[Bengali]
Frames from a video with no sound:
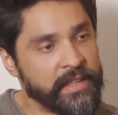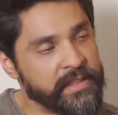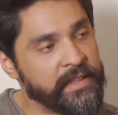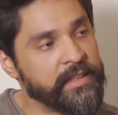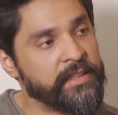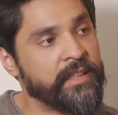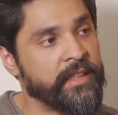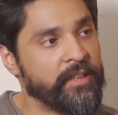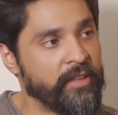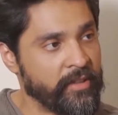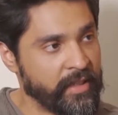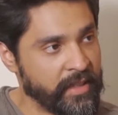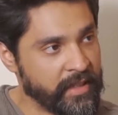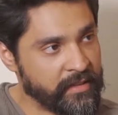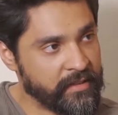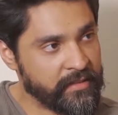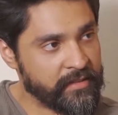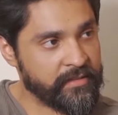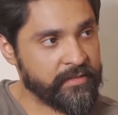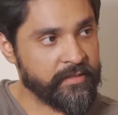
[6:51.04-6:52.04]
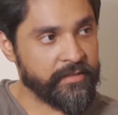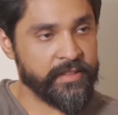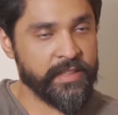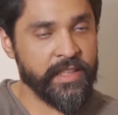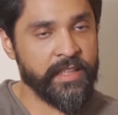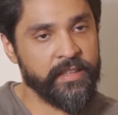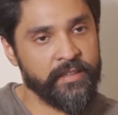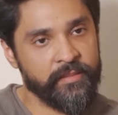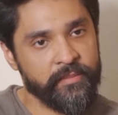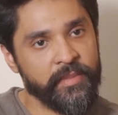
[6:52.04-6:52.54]
রাজেন্দা অনেক
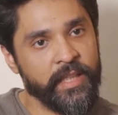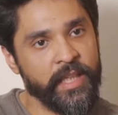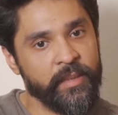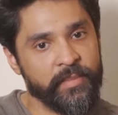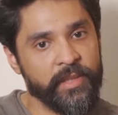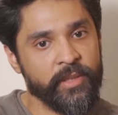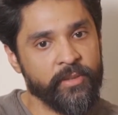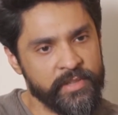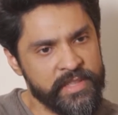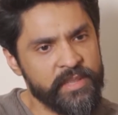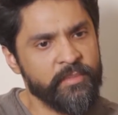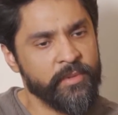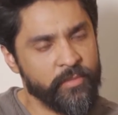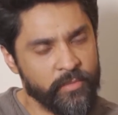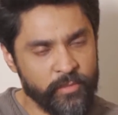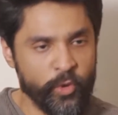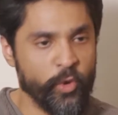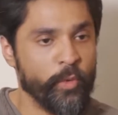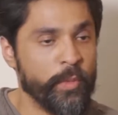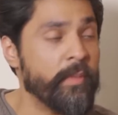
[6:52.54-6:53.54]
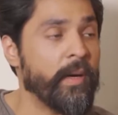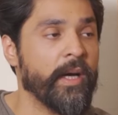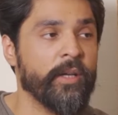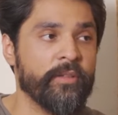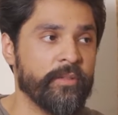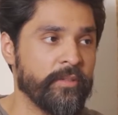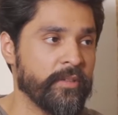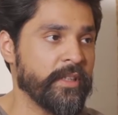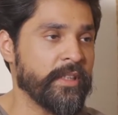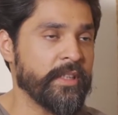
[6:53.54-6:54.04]
সেই হেল্পটা করেছে এবং খুবই
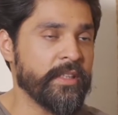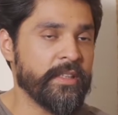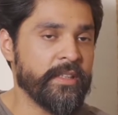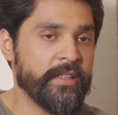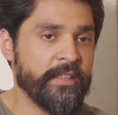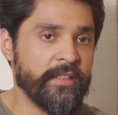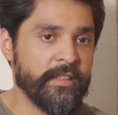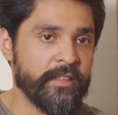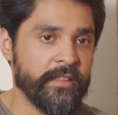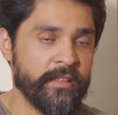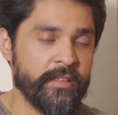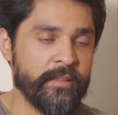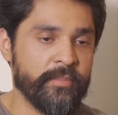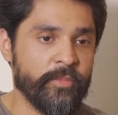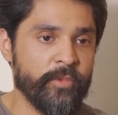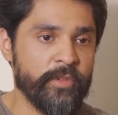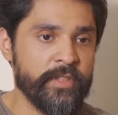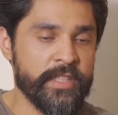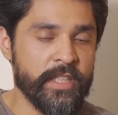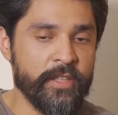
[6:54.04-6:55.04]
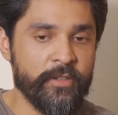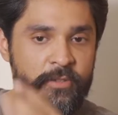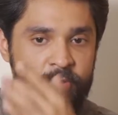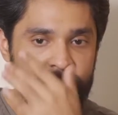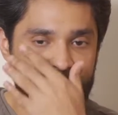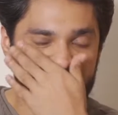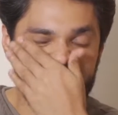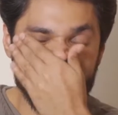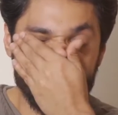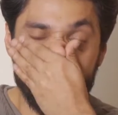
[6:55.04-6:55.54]
ভালো পরিচালক
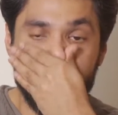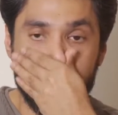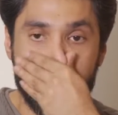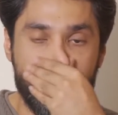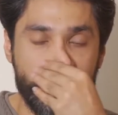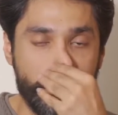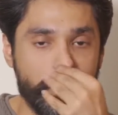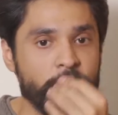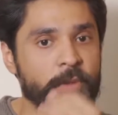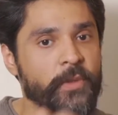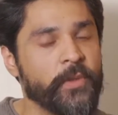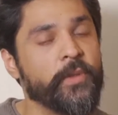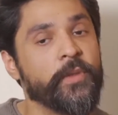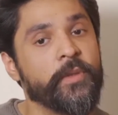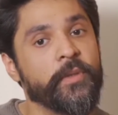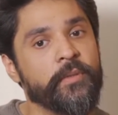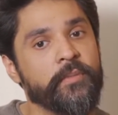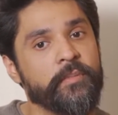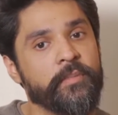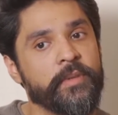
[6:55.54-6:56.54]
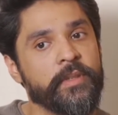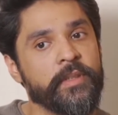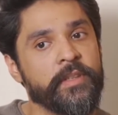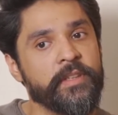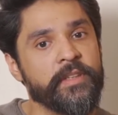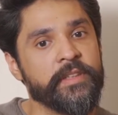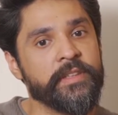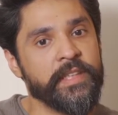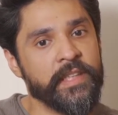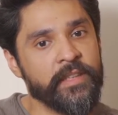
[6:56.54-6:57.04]
তো
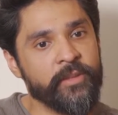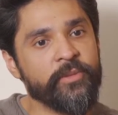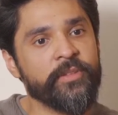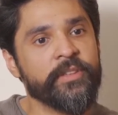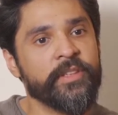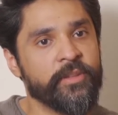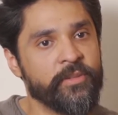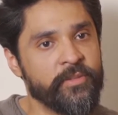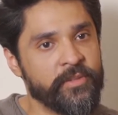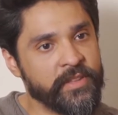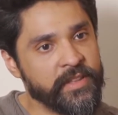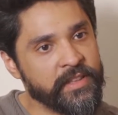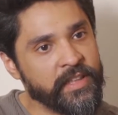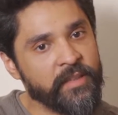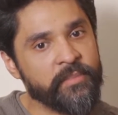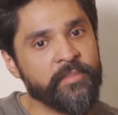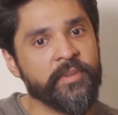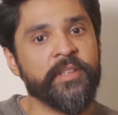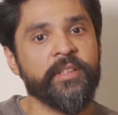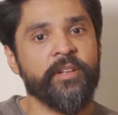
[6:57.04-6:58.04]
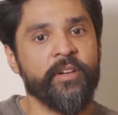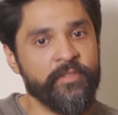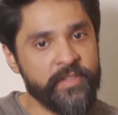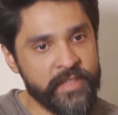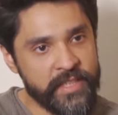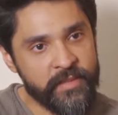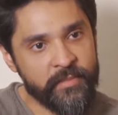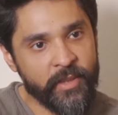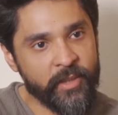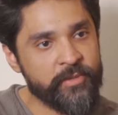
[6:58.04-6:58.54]
সেটা করতে করতে তারপরে
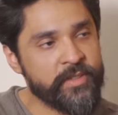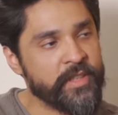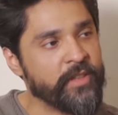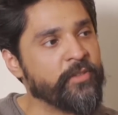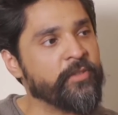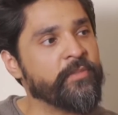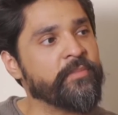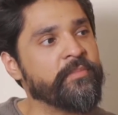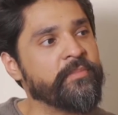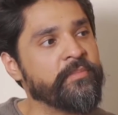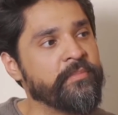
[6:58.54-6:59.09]
অবভিয়াসলি মানুষের খুব